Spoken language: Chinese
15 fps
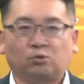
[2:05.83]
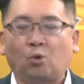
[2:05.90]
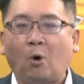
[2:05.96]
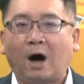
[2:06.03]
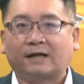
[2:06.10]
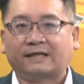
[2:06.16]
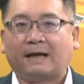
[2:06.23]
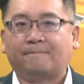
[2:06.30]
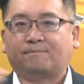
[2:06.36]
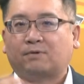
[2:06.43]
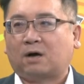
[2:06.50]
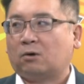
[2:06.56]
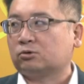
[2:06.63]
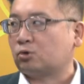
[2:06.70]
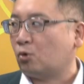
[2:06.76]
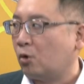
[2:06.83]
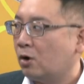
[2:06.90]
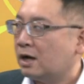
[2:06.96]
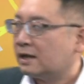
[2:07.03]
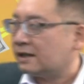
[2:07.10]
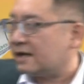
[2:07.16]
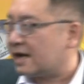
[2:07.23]
挂弹不够
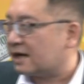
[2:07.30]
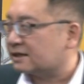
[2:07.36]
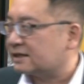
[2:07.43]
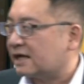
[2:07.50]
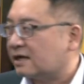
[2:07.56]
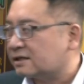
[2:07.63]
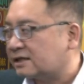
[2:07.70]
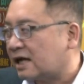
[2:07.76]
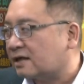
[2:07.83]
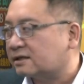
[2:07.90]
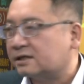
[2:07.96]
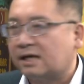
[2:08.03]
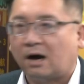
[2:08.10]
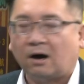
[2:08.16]
多，两相相